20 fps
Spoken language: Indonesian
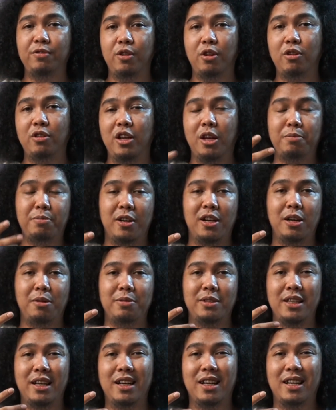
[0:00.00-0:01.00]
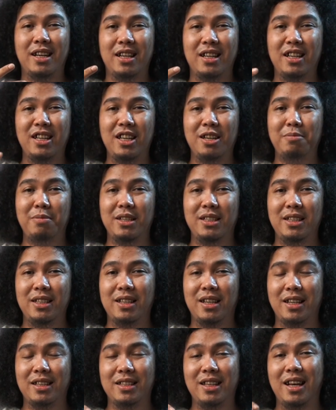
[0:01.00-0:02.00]
Kalau dari pengalaman saya kadang-kadang dia masih
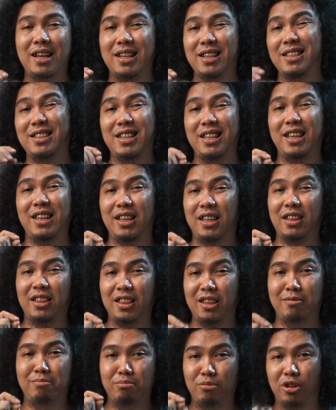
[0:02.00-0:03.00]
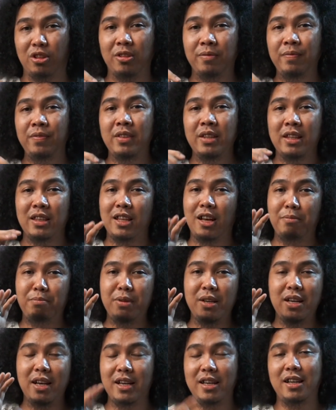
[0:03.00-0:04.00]
kerasa agak sedikit lemot. Tapi
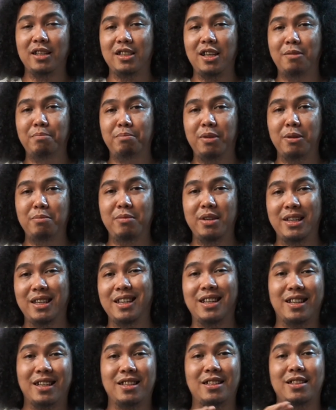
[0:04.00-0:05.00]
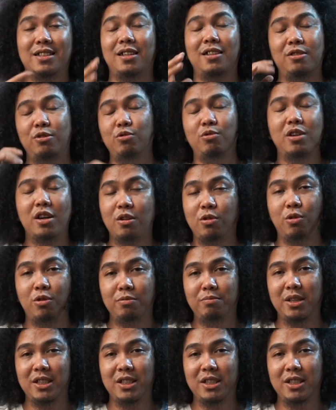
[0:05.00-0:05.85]
nggak yang sampai bikin kesel juga kok.